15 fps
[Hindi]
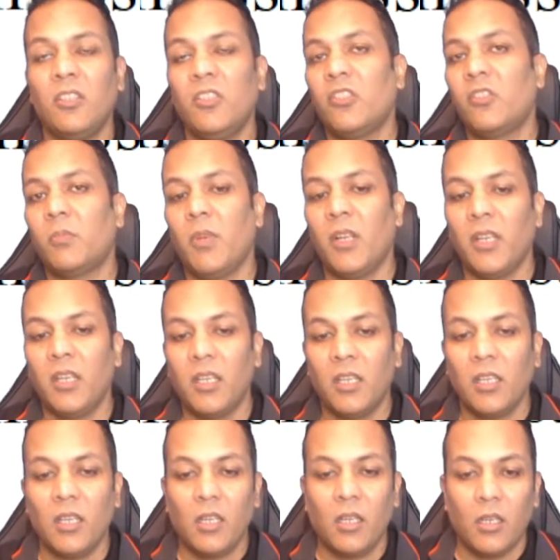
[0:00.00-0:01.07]
डिस्प्ले
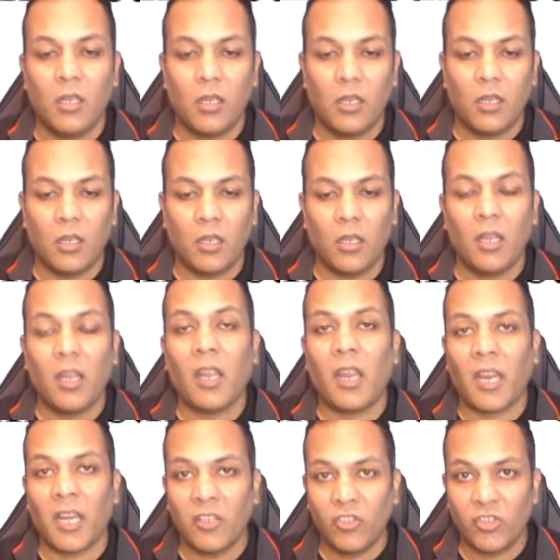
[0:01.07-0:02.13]

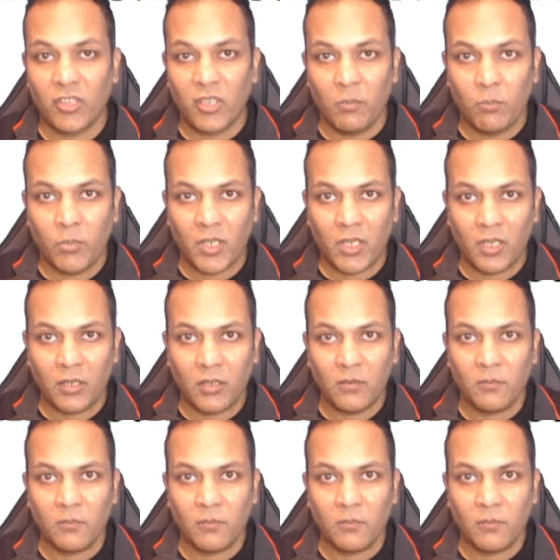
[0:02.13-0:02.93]
एड्स कैंपेन